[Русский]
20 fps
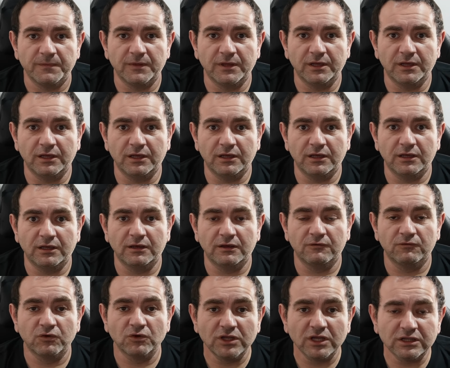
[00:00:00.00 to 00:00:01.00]

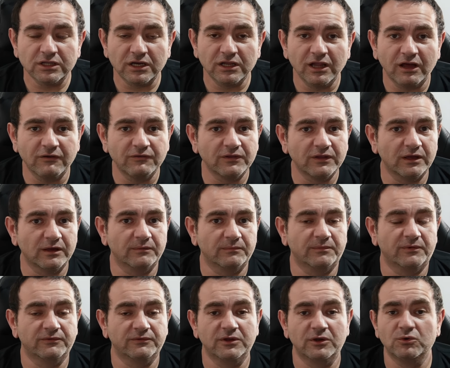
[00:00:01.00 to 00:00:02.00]
и вот это главное.
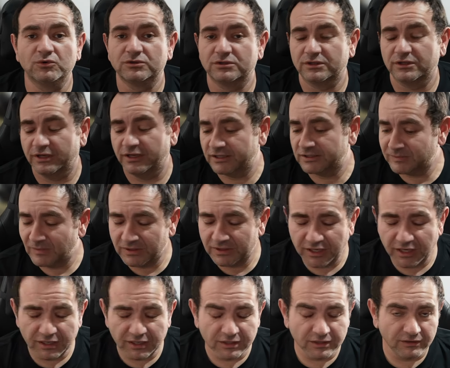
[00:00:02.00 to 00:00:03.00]
Повторюсь, не
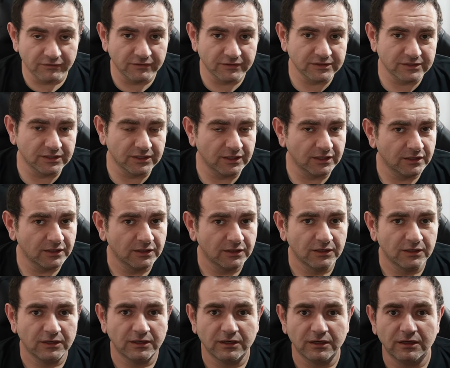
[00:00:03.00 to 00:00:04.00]
смотрите на весы.
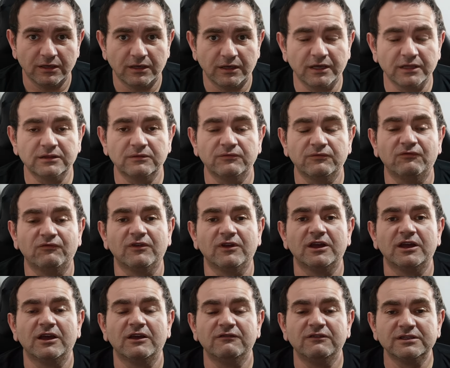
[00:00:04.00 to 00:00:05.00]
Это,
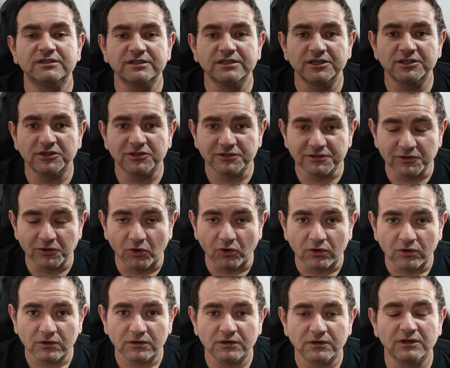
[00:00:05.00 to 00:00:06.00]
э, весы это
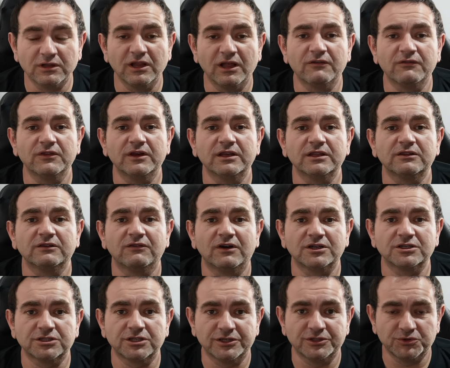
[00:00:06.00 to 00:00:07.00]
зло. Главное это
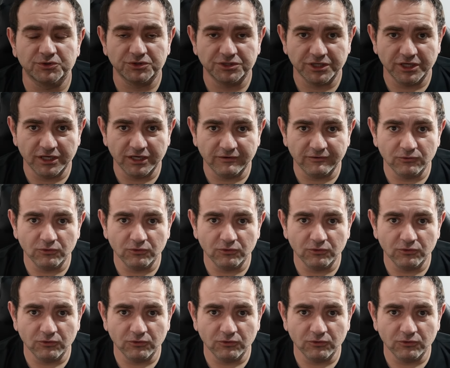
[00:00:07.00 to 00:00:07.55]
ваши ощущения